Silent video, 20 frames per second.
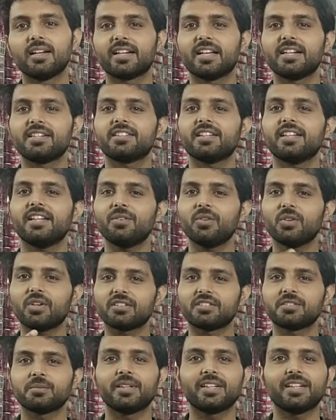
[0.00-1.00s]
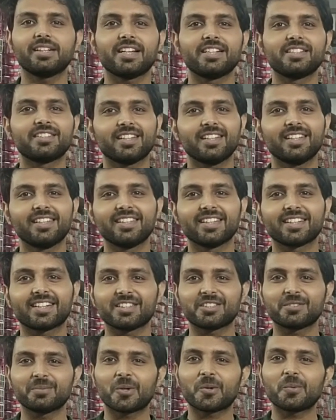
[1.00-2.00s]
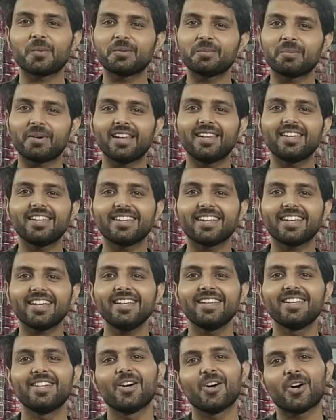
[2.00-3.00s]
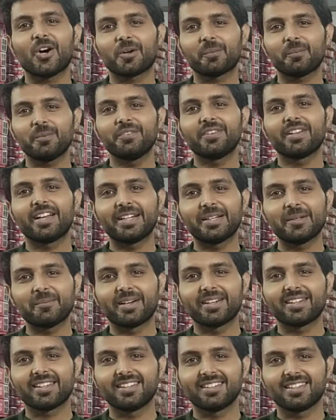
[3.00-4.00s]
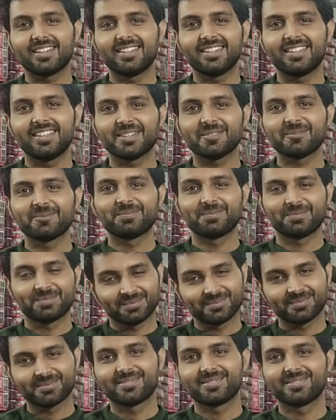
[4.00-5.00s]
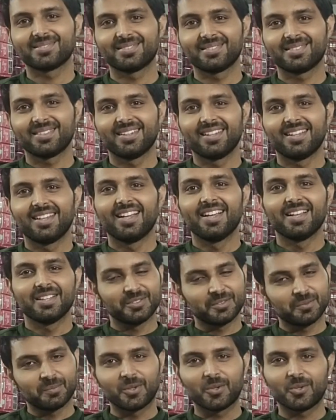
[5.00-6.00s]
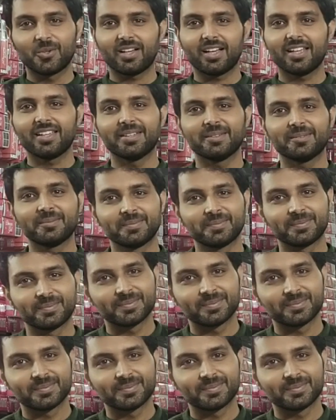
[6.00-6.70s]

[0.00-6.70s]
टेंशन है वो कस्टमर की टेंशन नहीं है कस्टमर को बस माल लेना है और अपनी वेरायटी मेंटेन करनी है ठीक है चलिए आज का वीडियो शुरू करते हैं जी बिल्कुल आइए